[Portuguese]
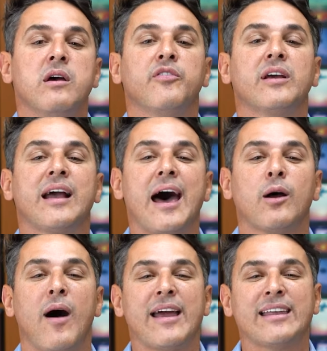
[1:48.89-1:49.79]

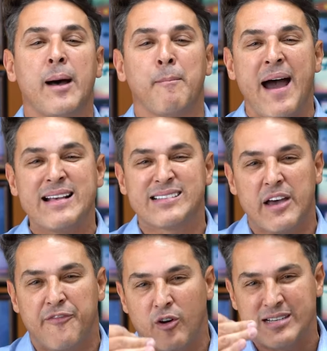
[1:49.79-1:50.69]
ficaram ainda mais
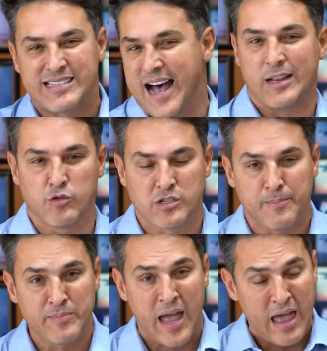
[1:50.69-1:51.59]
reforçados.